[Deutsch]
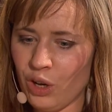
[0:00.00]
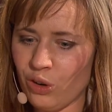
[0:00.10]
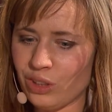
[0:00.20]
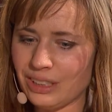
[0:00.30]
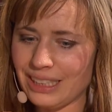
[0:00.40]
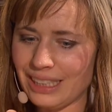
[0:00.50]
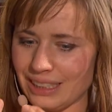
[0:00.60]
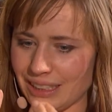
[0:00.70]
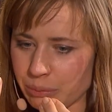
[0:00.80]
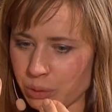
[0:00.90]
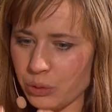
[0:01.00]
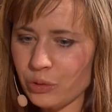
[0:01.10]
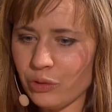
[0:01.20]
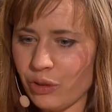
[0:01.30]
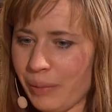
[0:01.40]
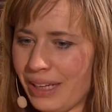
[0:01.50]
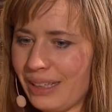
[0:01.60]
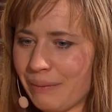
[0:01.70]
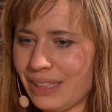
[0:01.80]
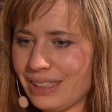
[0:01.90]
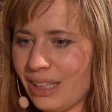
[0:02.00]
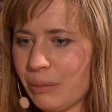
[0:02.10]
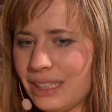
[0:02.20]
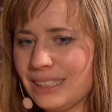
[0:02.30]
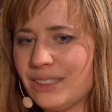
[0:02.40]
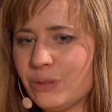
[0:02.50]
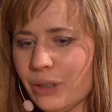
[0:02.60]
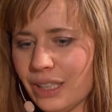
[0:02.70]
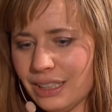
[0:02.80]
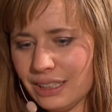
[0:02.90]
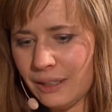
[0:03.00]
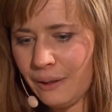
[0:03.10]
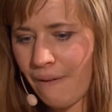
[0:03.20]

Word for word: Und die Berufung von Herrn, ich glaube, das ist wirklich,